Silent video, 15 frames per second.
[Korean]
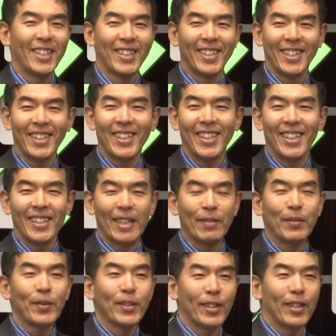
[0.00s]
네?
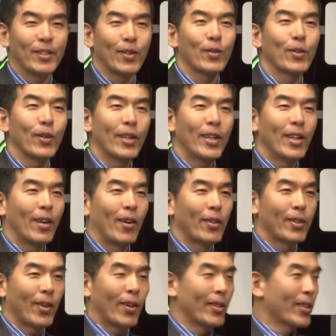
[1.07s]
대부분 그래요. 저도
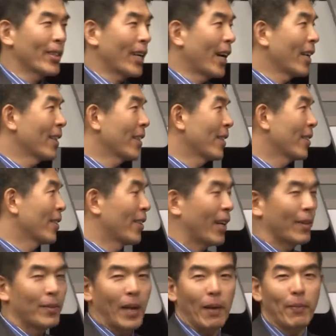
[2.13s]
어디, 어디 강의에
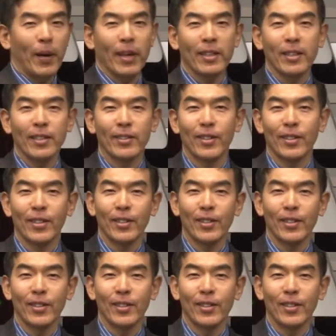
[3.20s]
들어가면 앞에 안 왔거든요.